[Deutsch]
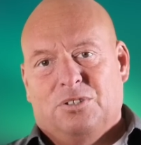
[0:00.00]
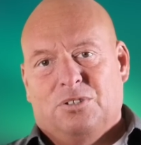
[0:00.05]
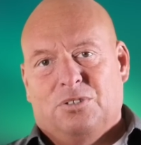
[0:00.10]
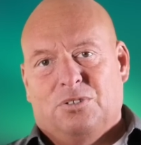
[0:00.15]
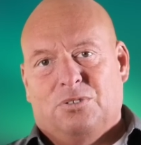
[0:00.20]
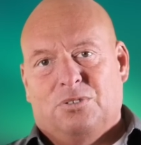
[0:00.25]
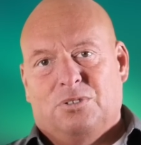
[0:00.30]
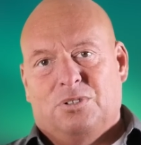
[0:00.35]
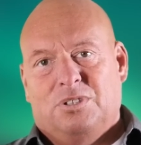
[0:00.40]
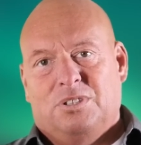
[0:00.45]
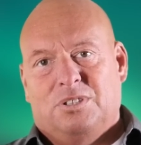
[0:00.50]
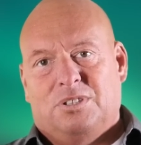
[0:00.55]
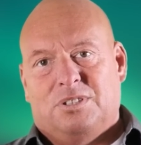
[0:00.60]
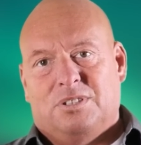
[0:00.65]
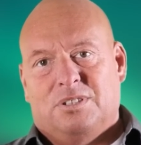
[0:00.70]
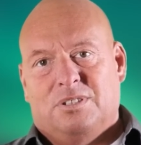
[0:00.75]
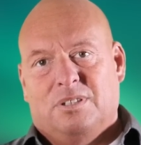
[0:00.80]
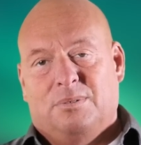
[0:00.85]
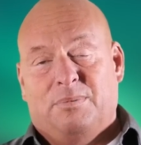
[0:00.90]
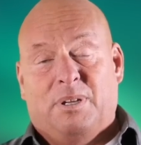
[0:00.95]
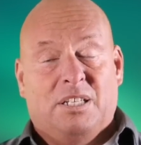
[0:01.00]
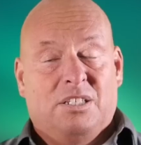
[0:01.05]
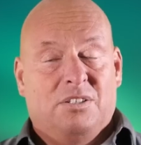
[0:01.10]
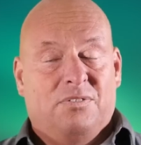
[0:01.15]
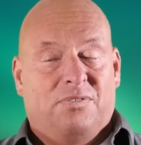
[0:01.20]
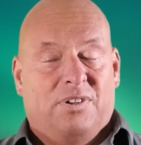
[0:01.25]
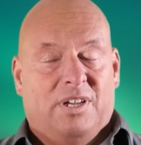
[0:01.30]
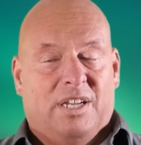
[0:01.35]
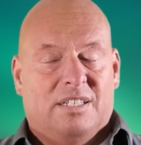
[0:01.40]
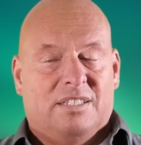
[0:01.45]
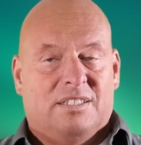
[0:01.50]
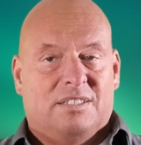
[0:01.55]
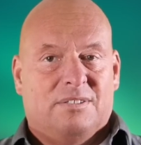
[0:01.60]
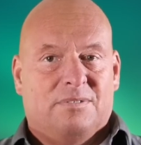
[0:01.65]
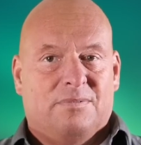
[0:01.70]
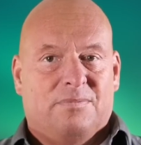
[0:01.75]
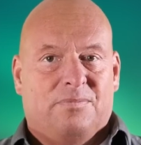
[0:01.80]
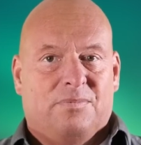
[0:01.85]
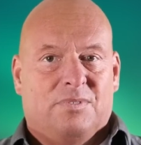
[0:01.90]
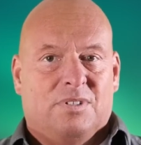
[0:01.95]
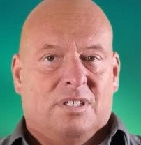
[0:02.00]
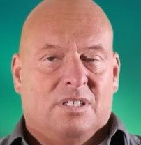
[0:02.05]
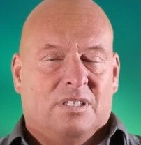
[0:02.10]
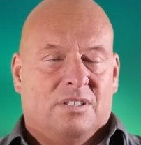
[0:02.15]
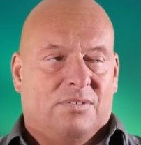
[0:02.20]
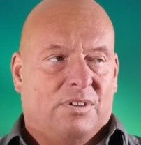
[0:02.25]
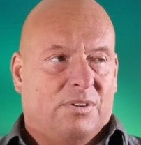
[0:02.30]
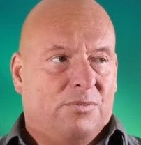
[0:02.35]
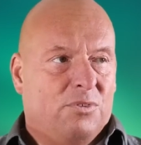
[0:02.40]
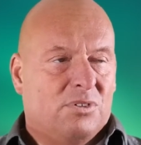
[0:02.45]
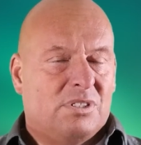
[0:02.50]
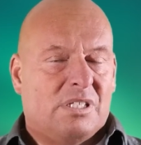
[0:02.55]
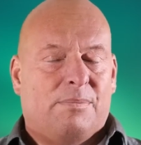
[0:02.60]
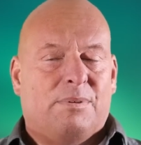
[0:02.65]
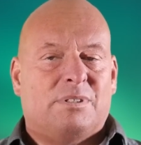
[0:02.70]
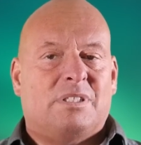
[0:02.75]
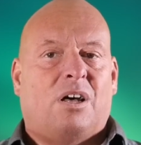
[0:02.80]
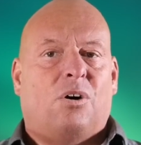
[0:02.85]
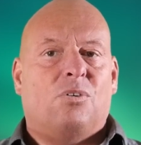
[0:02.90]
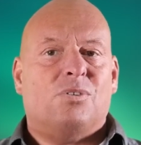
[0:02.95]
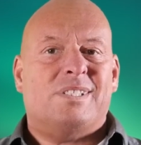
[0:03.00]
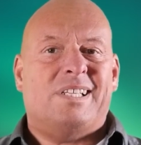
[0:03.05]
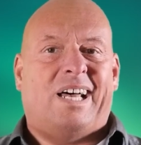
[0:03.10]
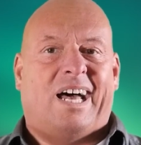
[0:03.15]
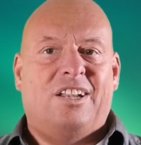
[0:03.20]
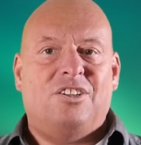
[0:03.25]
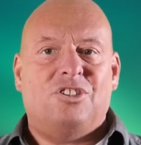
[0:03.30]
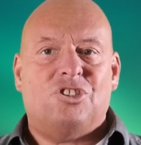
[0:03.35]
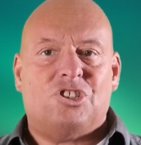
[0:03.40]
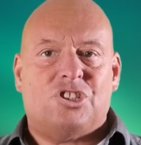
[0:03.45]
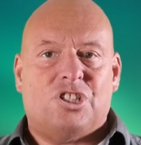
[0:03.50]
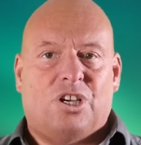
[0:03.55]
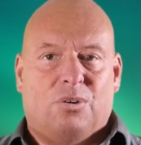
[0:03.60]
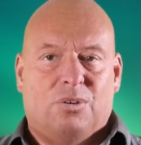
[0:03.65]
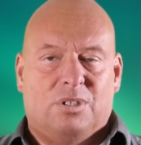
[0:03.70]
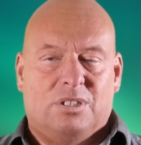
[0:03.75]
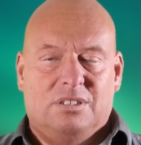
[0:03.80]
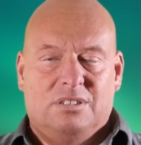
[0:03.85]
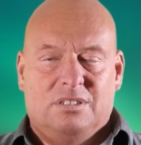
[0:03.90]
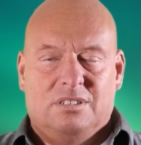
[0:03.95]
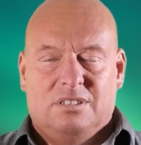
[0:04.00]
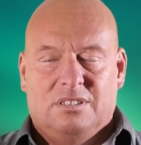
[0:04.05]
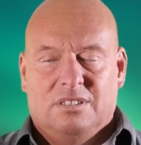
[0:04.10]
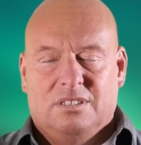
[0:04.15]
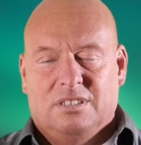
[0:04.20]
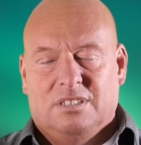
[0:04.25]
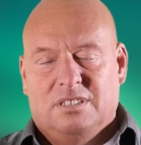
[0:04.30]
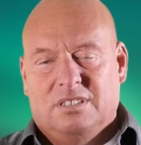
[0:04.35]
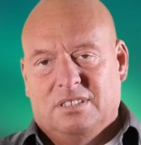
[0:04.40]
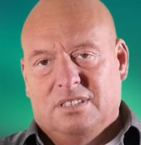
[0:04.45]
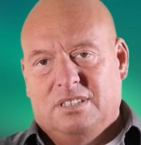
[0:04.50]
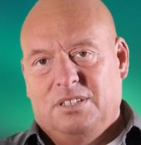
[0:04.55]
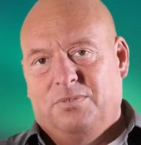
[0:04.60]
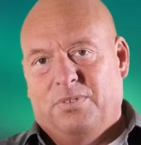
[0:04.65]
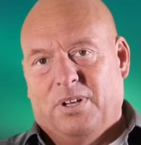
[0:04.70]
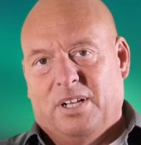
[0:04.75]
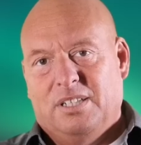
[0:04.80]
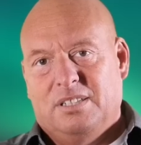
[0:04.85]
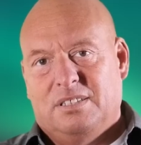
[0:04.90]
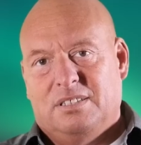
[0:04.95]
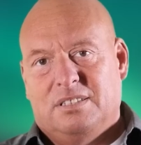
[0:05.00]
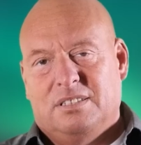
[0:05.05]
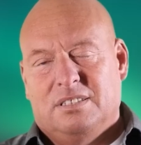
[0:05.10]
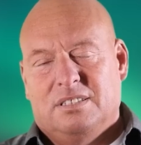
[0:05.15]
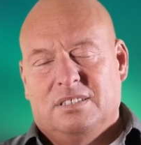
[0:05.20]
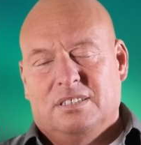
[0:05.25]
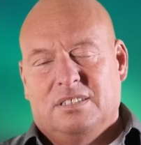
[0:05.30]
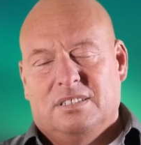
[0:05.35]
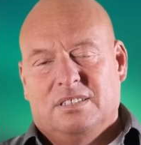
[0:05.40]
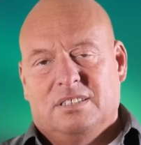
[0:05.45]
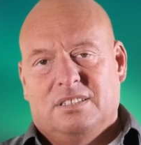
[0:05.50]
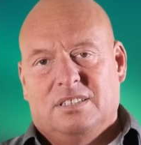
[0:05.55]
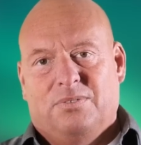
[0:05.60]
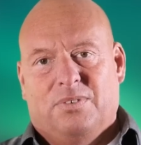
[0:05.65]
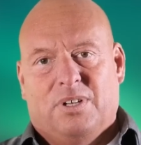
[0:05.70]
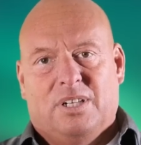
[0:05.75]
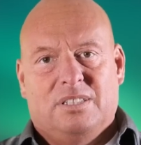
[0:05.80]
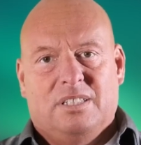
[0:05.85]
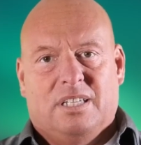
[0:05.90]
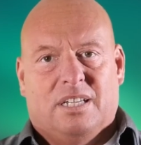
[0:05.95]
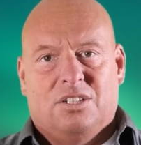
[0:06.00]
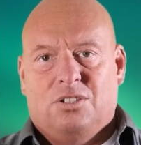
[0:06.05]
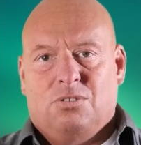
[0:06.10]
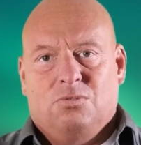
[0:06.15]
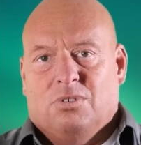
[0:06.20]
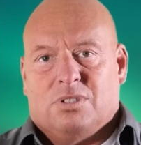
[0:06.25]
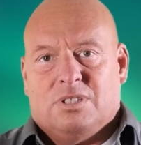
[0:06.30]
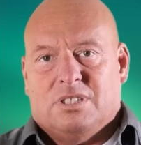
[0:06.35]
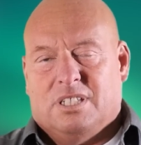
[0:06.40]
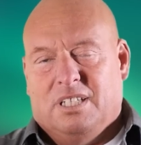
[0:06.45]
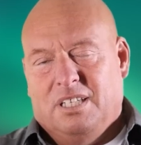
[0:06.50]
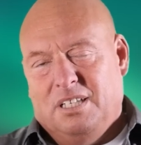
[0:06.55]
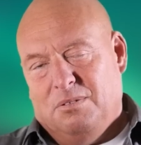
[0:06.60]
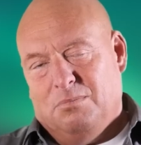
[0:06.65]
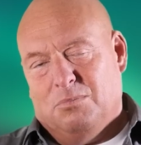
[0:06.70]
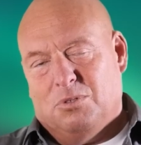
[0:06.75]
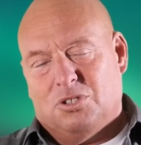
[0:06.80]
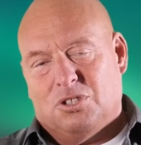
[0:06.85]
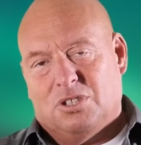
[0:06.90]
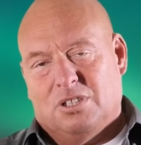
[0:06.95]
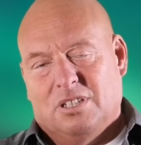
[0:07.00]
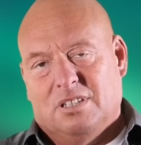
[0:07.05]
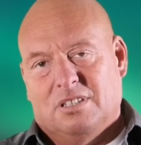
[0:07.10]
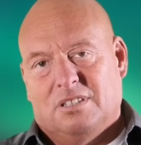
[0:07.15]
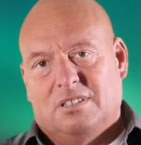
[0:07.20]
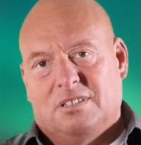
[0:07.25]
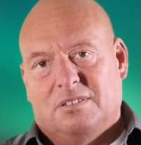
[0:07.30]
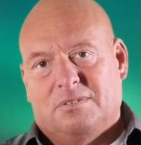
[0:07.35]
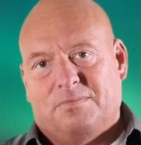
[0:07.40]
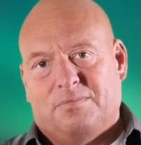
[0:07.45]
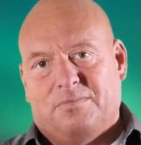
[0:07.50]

Und im Endeffekt, wenn wir uns aber draußen anschauen, die Welt, die Welt, die eigentlich nur aus Kriegen besteht.